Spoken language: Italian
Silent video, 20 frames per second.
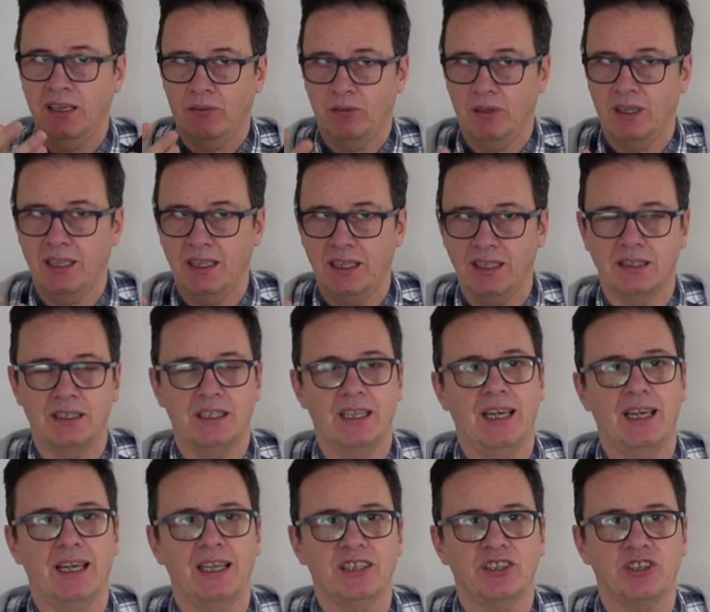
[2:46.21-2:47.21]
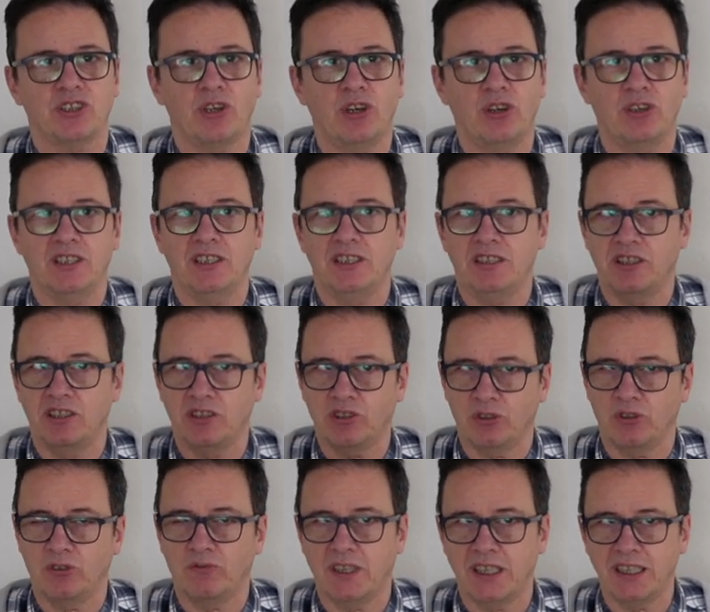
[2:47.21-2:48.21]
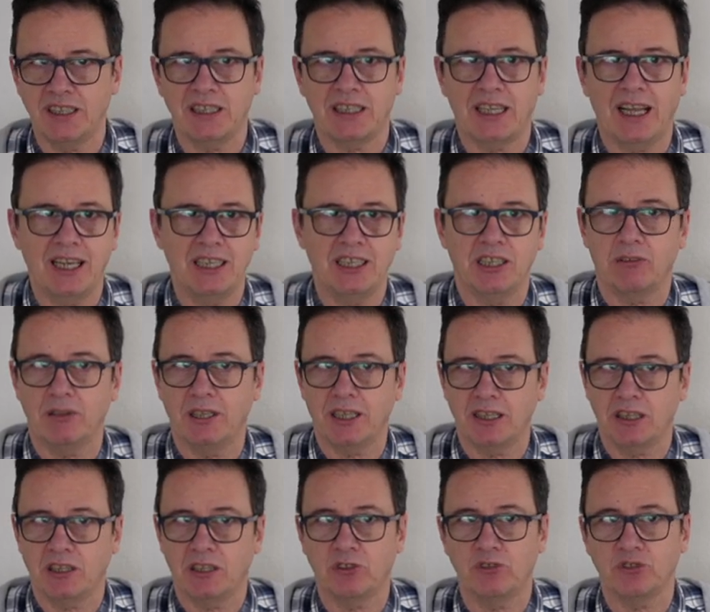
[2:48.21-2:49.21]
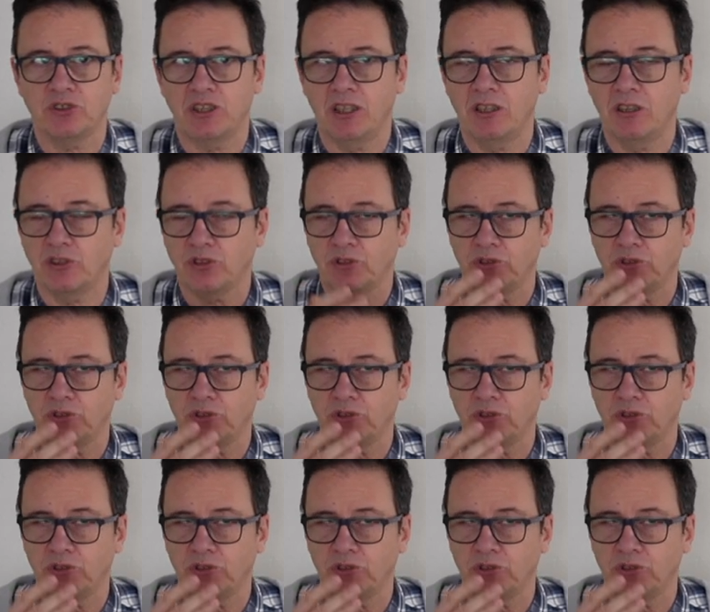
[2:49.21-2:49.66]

quelle della Sony, ci sono vari tagli, quelli che ti consiglio